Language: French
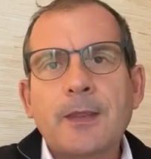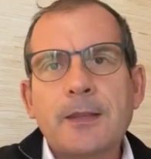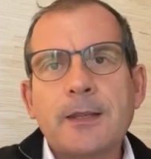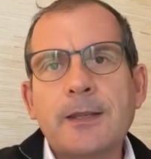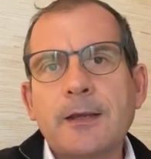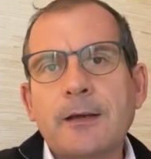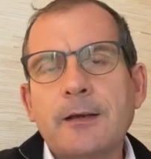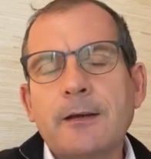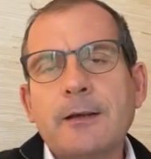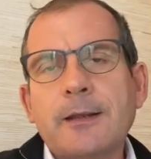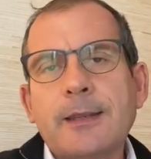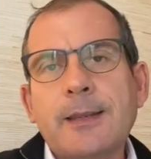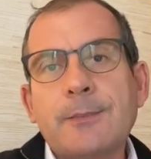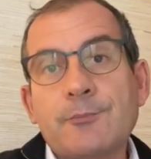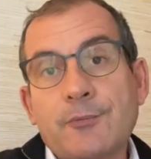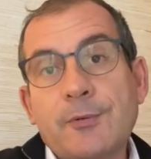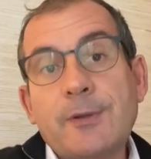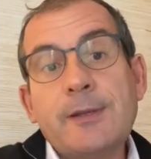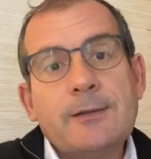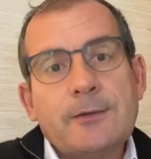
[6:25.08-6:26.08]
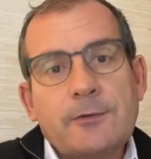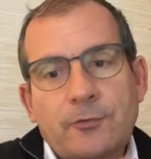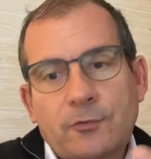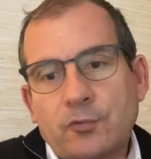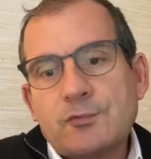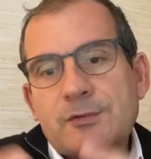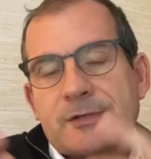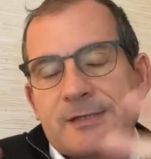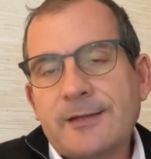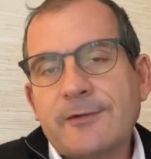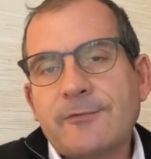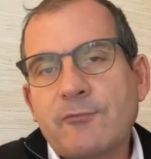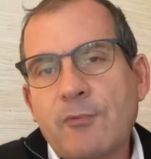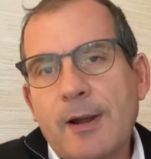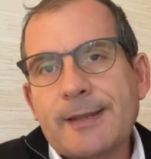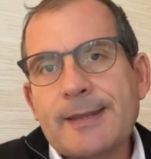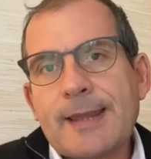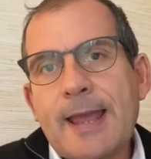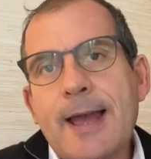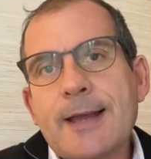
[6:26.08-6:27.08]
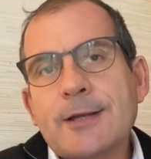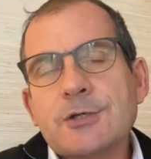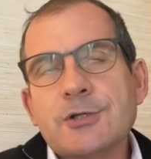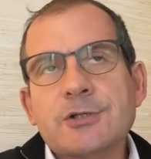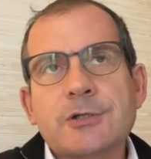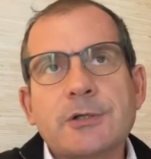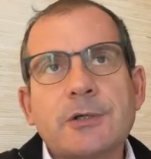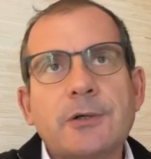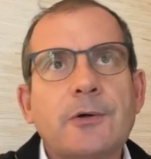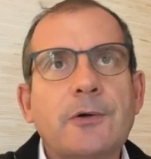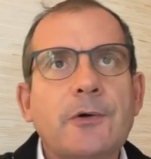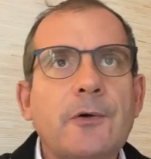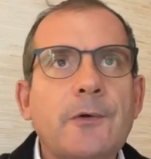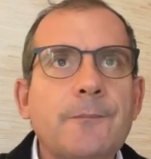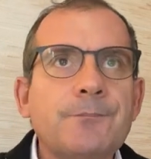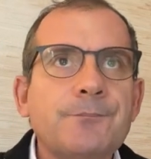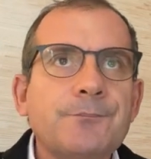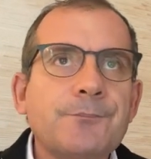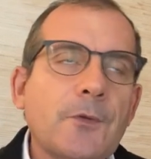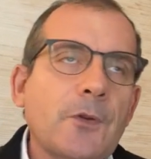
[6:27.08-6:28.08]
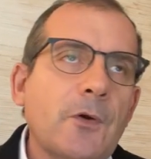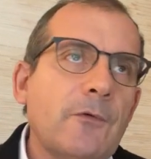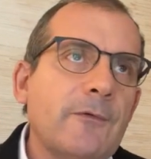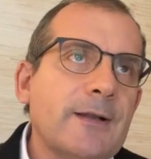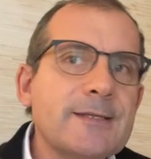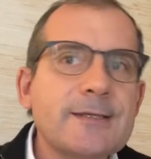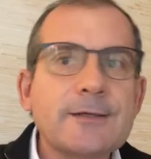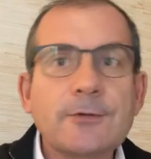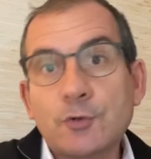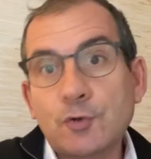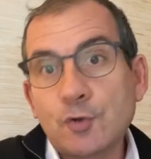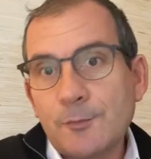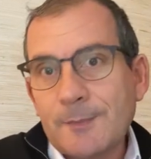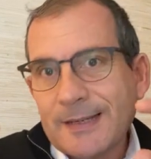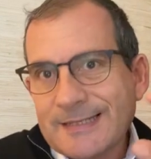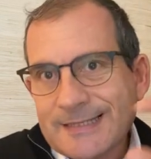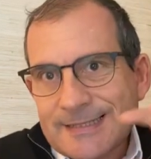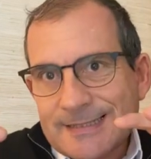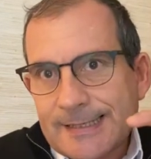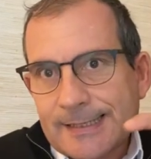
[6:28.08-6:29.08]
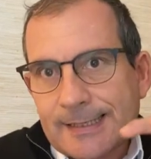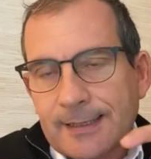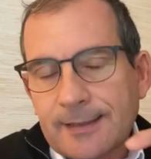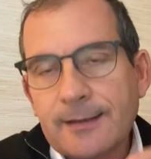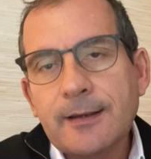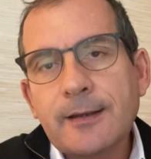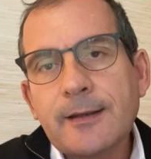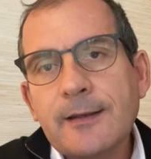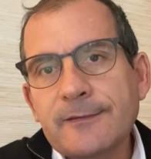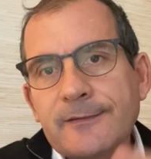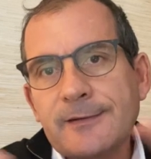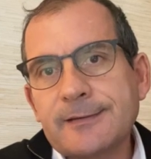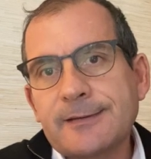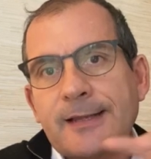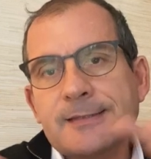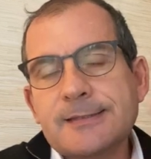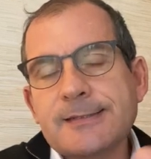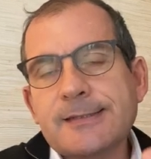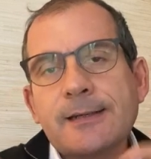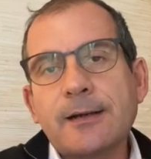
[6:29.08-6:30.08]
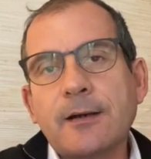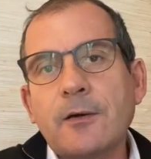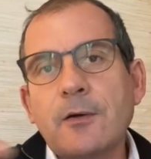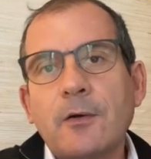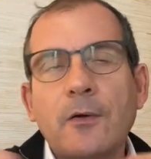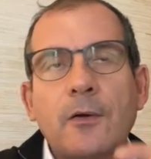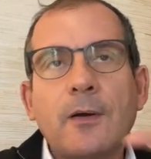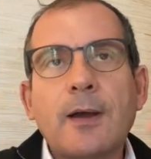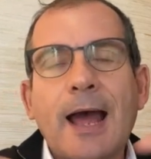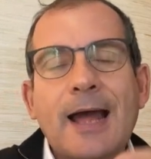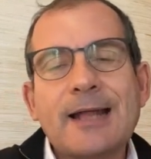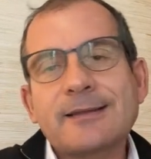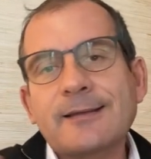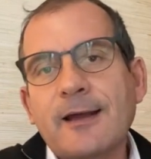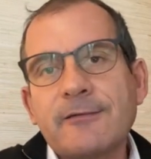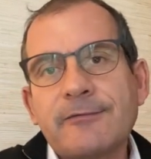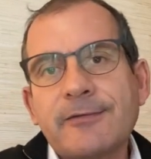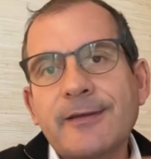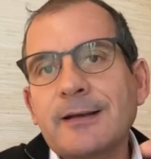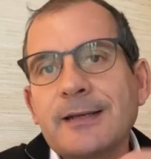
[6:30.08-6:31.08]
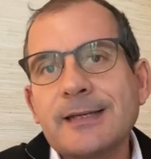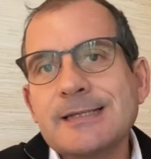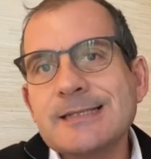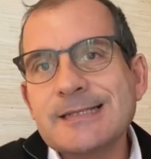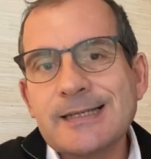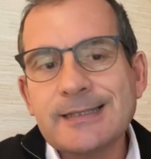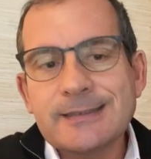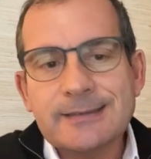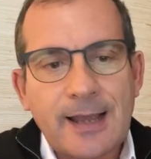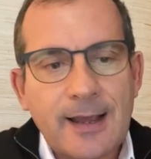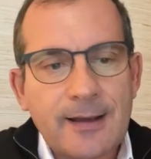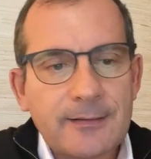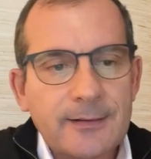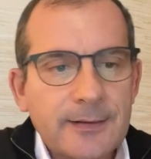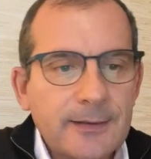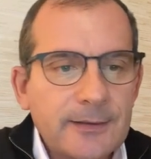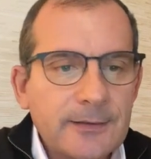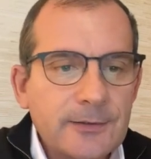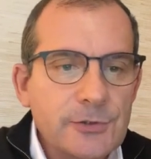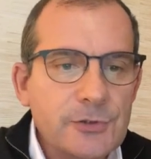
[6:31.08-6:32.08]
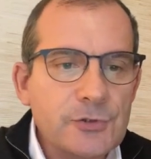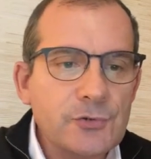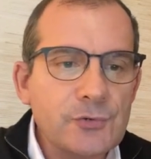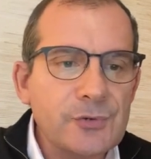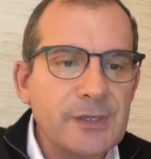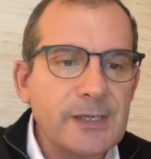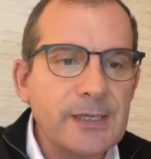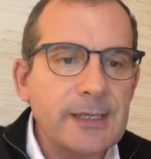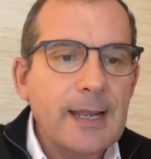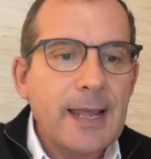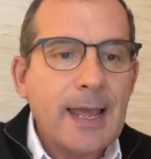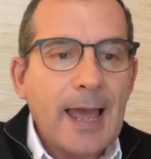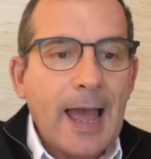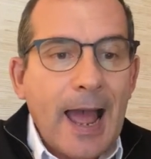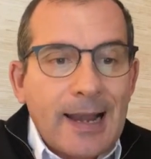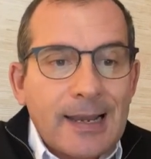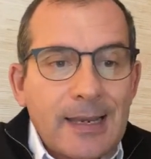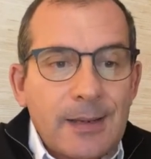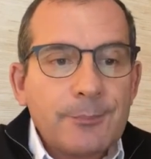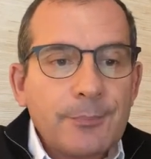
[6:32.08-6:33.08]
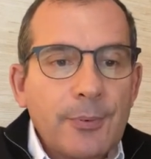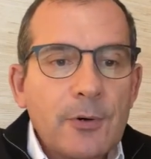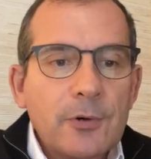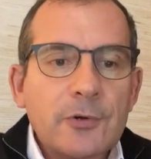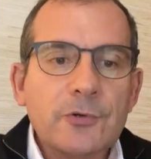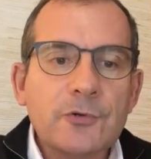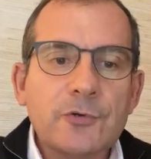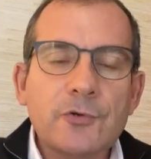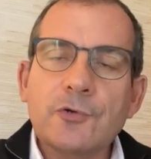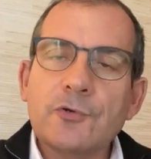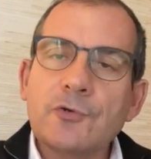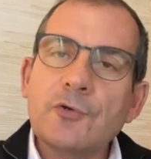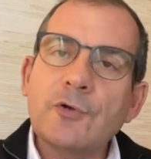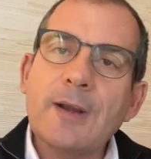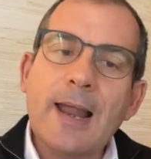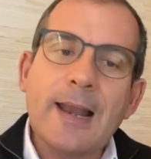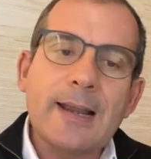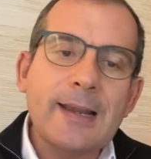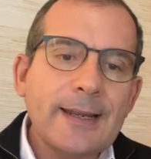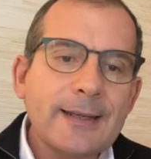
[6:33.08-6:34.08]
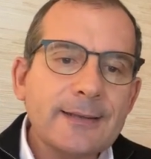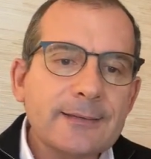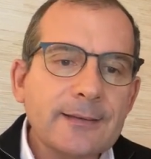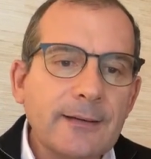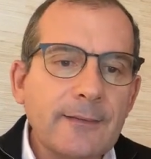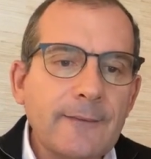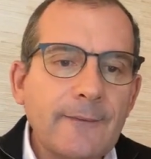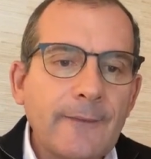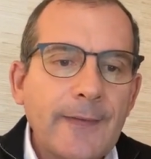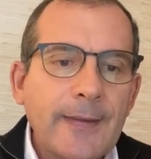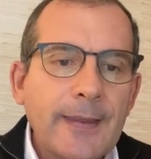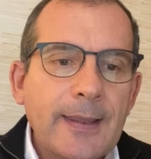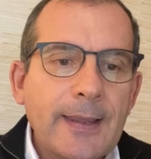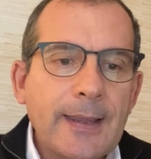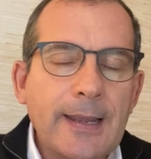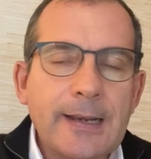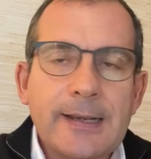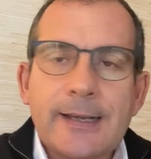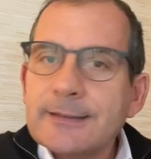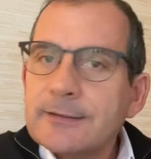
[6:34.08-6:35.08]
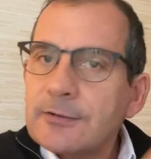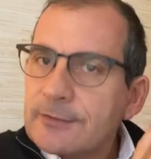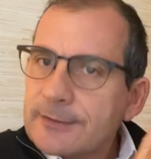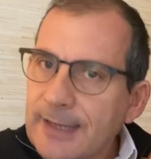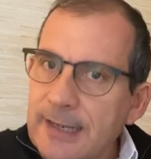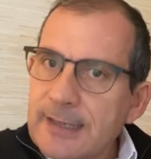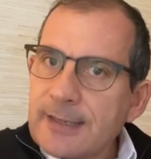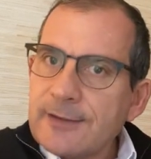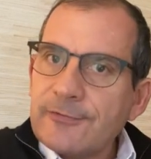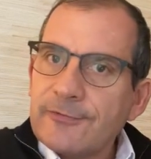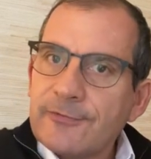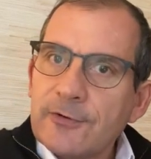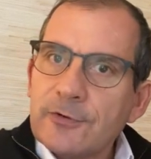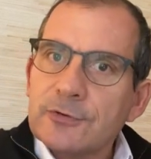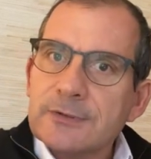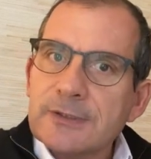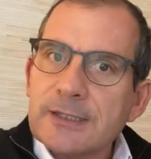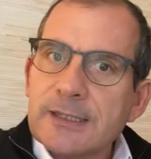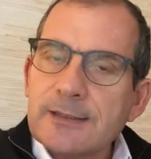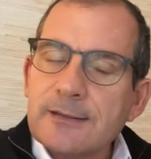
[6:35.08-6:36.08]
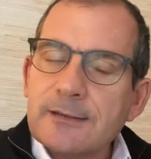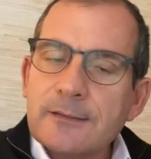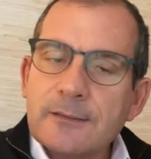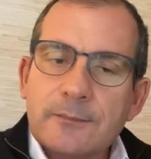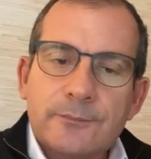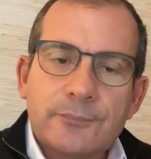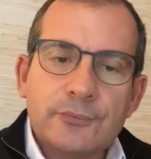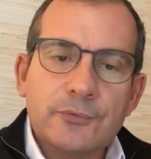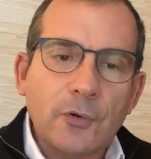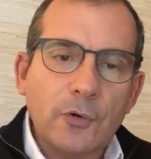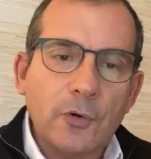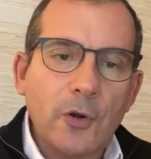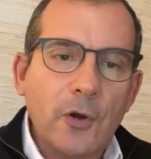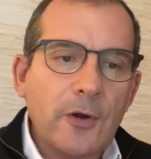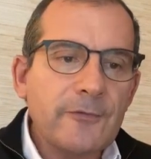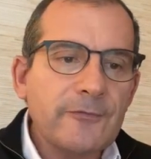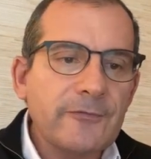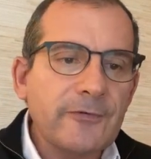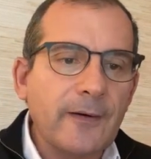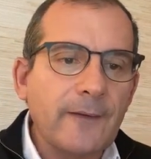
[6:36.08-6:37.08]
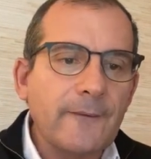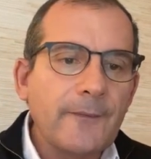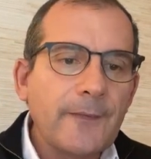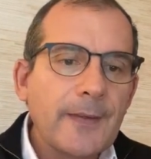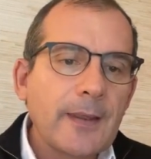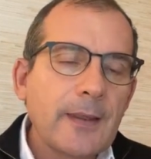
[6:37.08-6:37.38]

Et, euh, puis tous ces voyages, euh, on va dire, domestiques, c'est-à-dire euh, à travers les États-Unis. À l'époque de, la lettre, elle est en Californie pour l'œuvre,